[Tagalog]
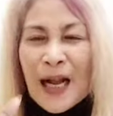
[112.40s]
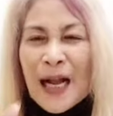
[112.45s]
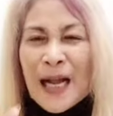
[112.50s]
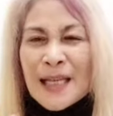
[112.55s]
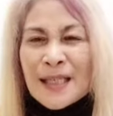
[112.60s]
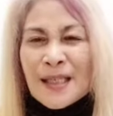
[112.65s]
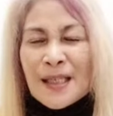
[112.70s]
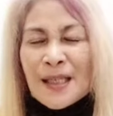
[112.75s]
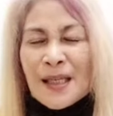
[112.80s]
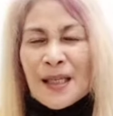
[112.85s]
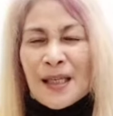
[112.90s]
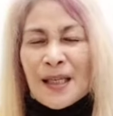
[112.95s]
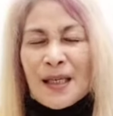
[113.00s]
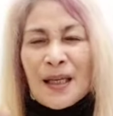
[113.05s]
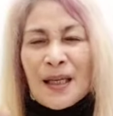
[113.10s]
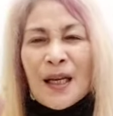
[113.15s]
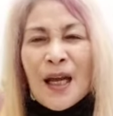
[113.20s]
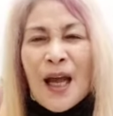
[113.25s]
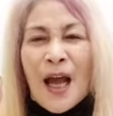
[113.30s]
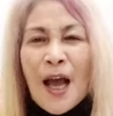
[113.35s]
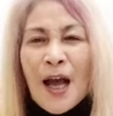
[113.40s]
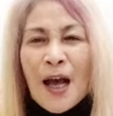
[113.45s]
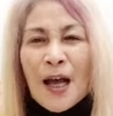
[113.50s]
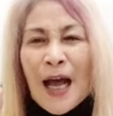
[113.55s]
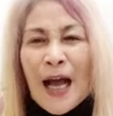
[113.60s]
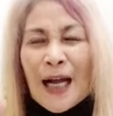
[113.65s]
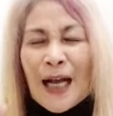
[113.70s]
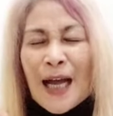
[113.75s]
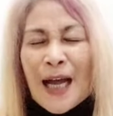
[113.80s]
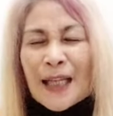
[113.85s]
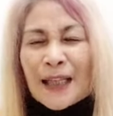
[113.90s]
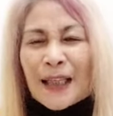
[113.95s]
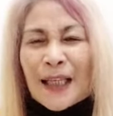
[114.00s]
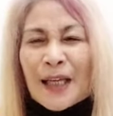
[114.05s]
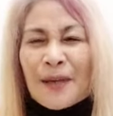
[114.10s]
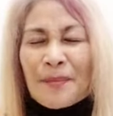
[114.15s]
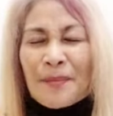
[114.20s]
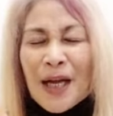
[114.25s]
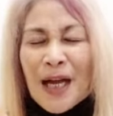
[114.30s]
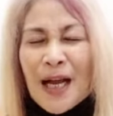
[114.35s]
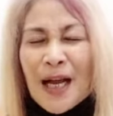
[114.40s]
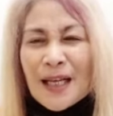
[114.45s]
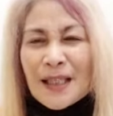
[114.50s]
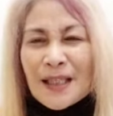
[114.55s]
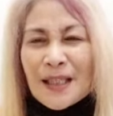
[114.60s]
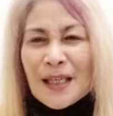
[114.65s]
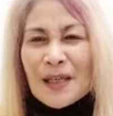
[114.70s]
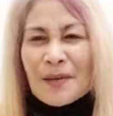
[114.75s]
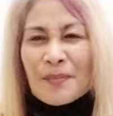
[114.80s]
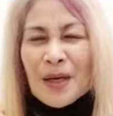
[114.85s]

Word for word: asin. Ang ating mga asin,